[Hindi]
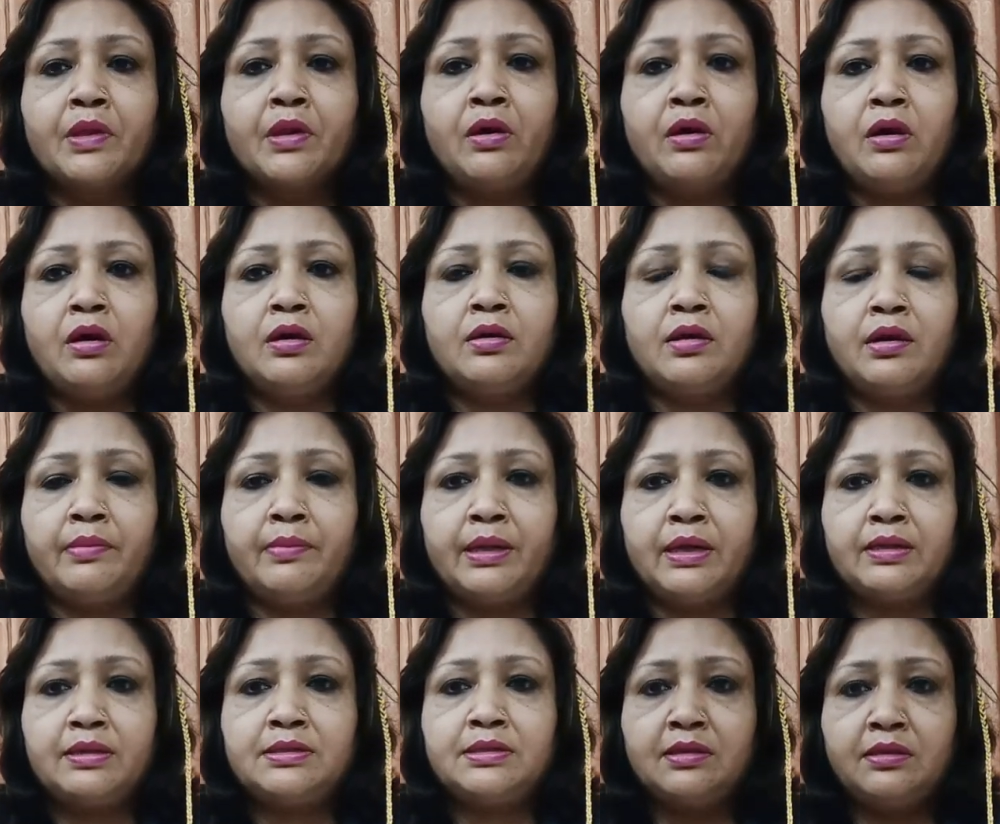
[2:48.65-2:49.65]
और
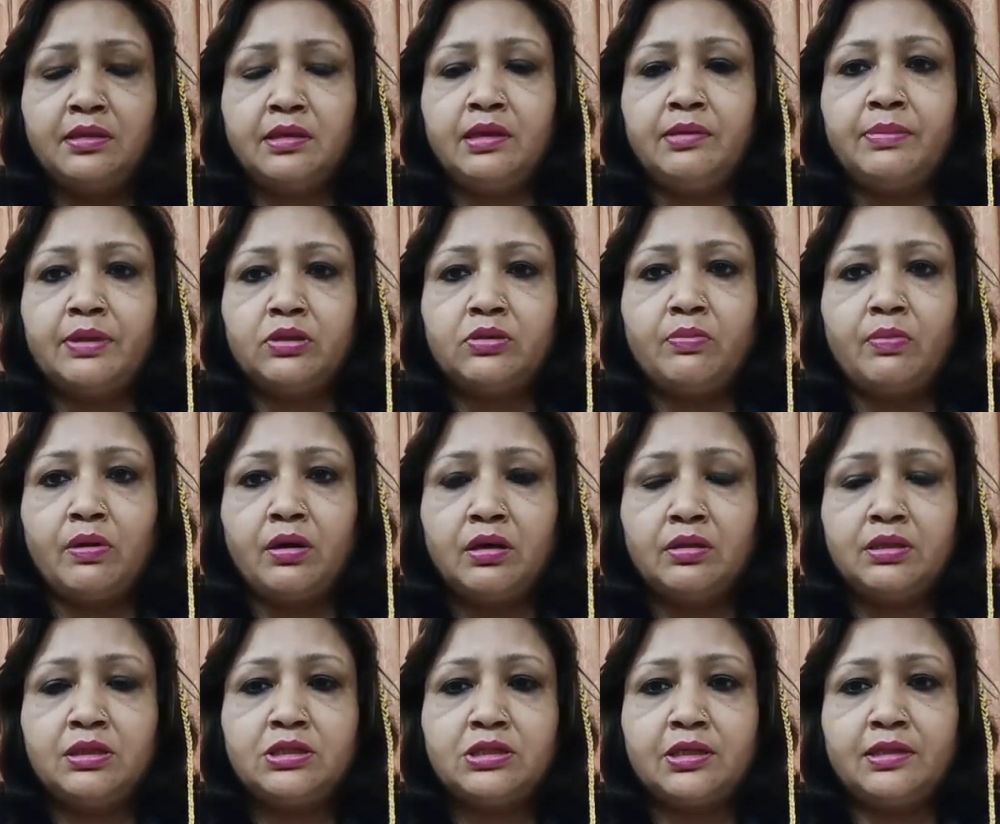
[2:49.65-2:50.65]
हमारी ज़िंदगी में तो
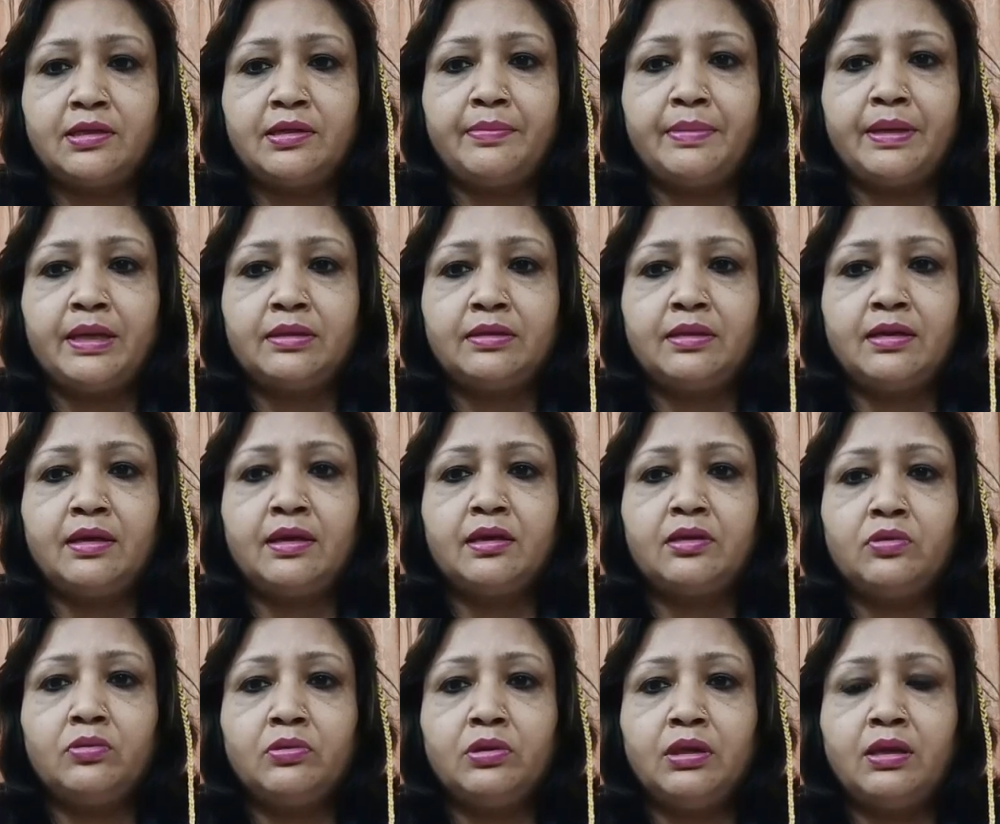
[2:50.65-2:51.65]
बहुत ही ज़्यादा महत्ता है
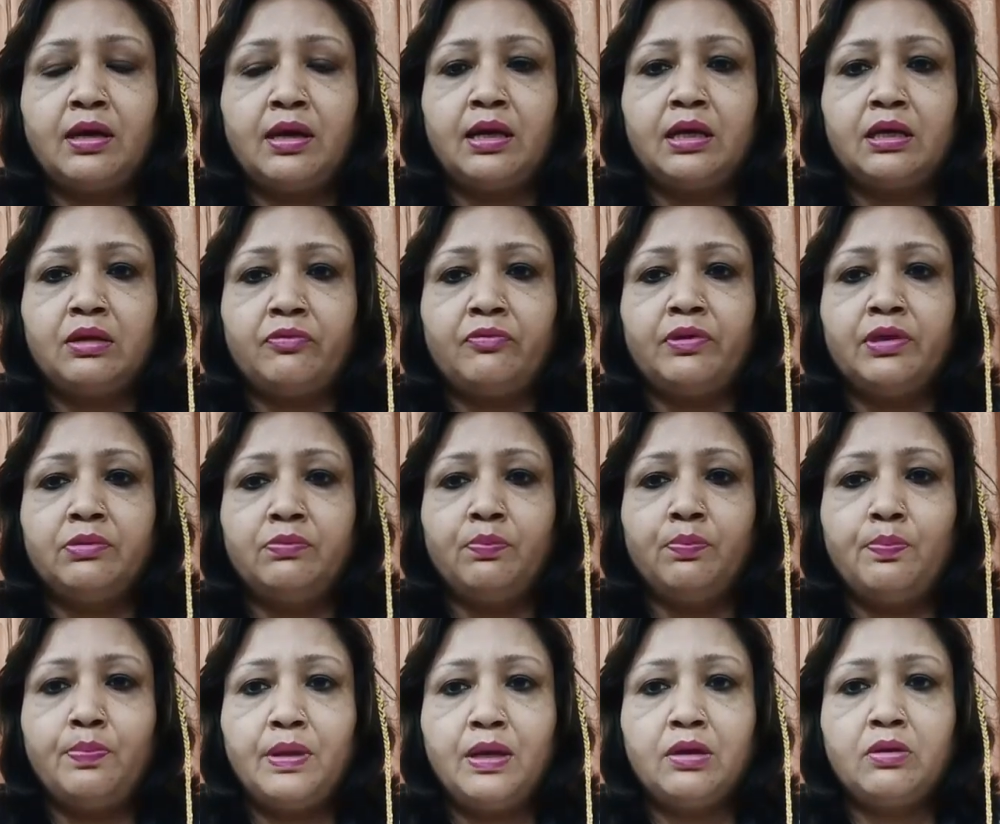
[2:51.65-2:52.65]
क्योंकि आयुर्वेद
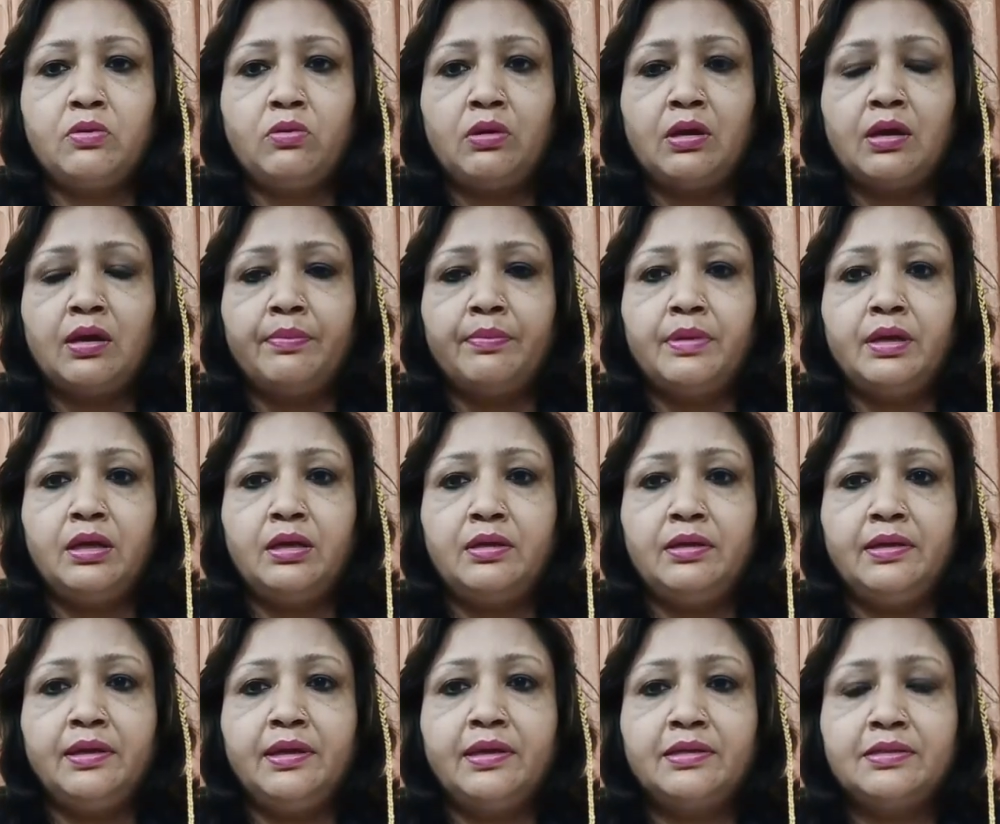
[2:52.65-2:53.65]
बिल्कुल हम
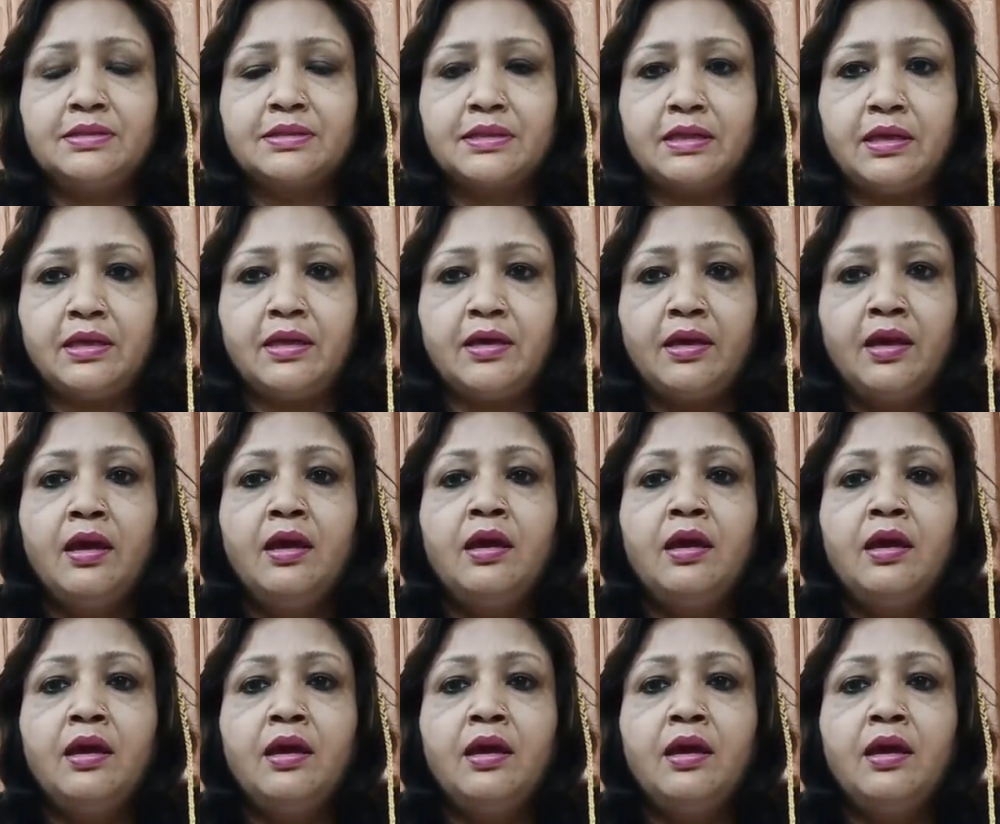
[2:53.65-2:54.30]
इंडियंस की